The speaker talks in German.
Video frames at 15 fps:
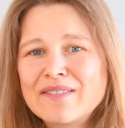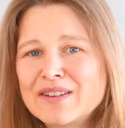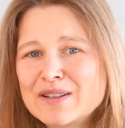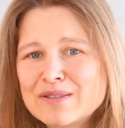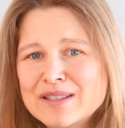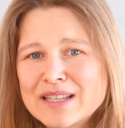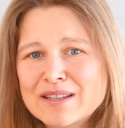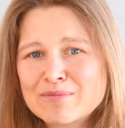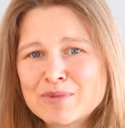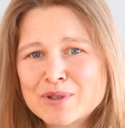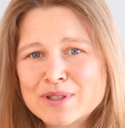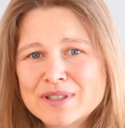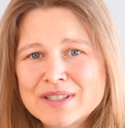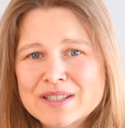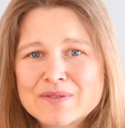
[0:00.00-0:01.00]
Wenn du sehen
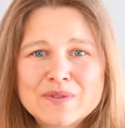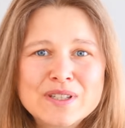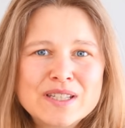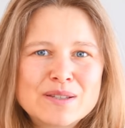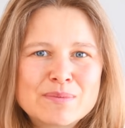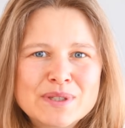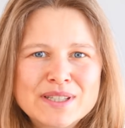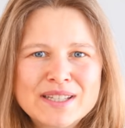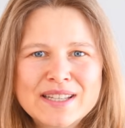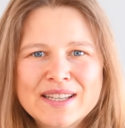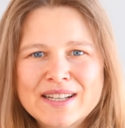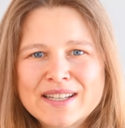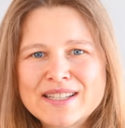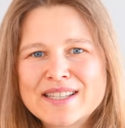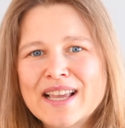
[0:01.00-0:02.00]
möchtest, wie ich mich
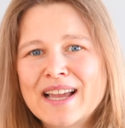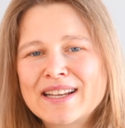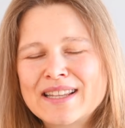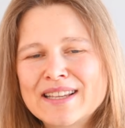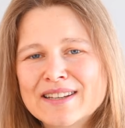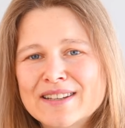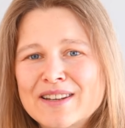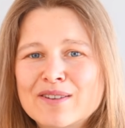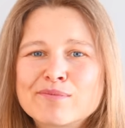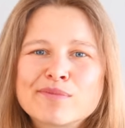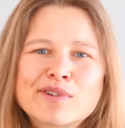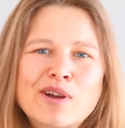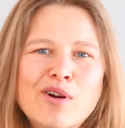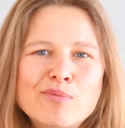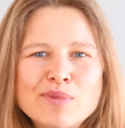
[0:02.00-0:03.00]
täglich ernähre,
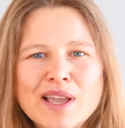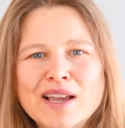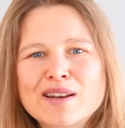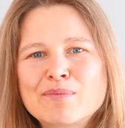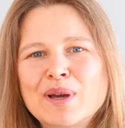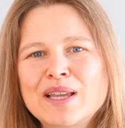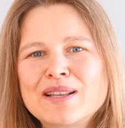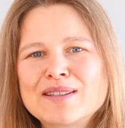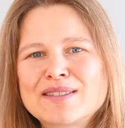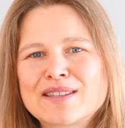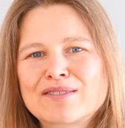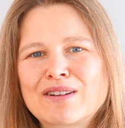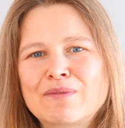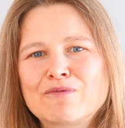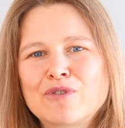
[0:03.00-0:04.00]
dann komm gerne bei
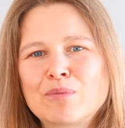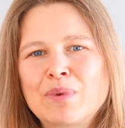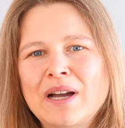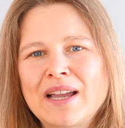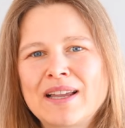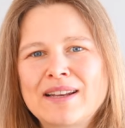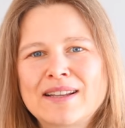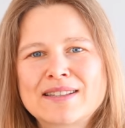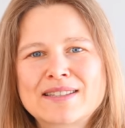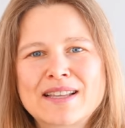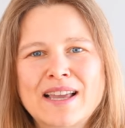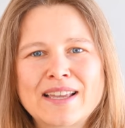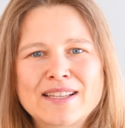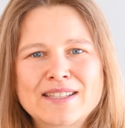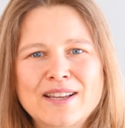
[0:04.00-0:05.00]
Instagram vorbei. Da
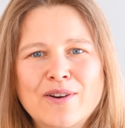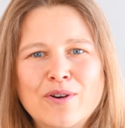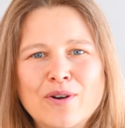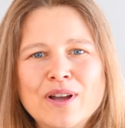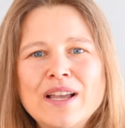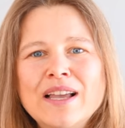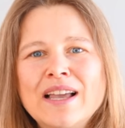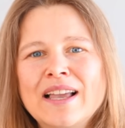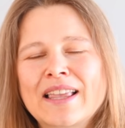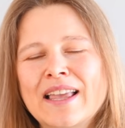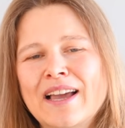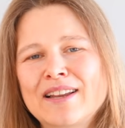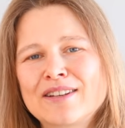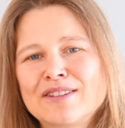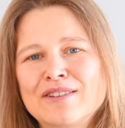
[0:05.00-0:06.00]
zeige ich auch
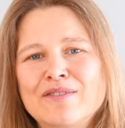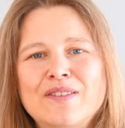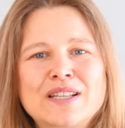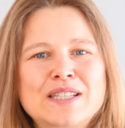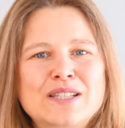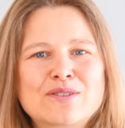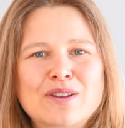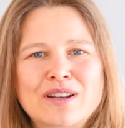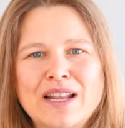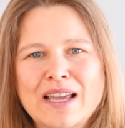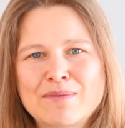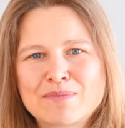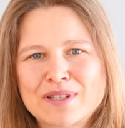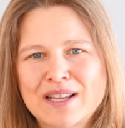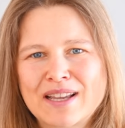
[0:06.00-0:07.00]
gerne, was ich so an
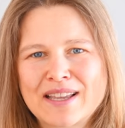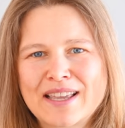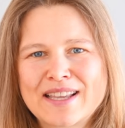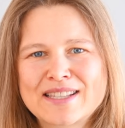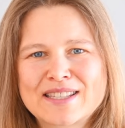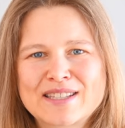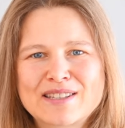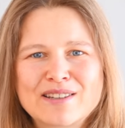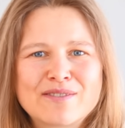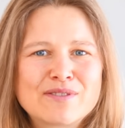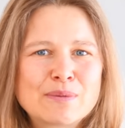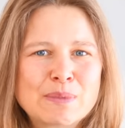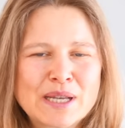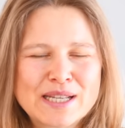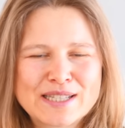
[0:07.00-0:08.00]
einem Tag esse,
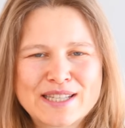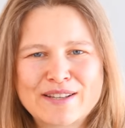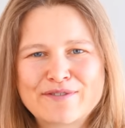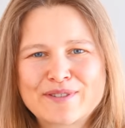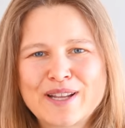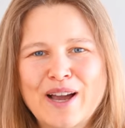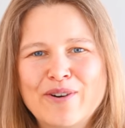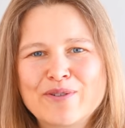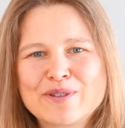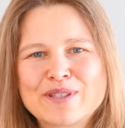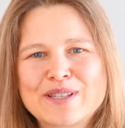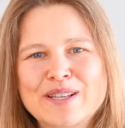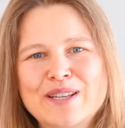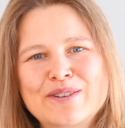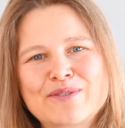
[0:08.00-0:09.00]
wie meine Säfte
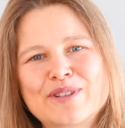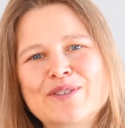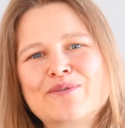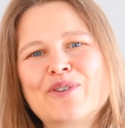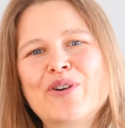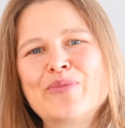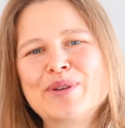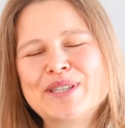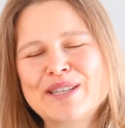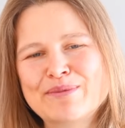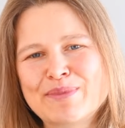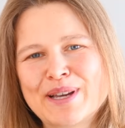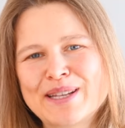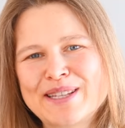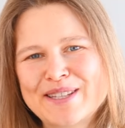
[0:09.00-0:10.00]
aussehen und ich freue mich
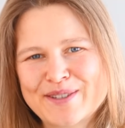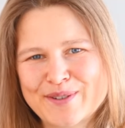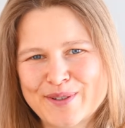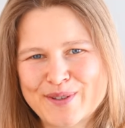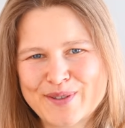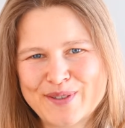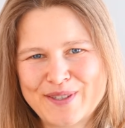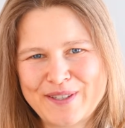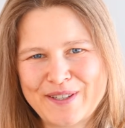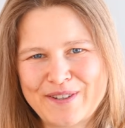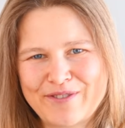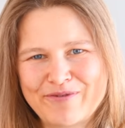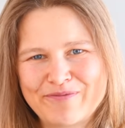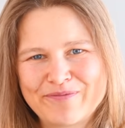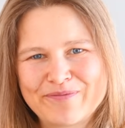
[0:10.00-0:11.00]
immer, dich dort zu
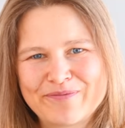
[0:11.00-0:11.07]
sehen.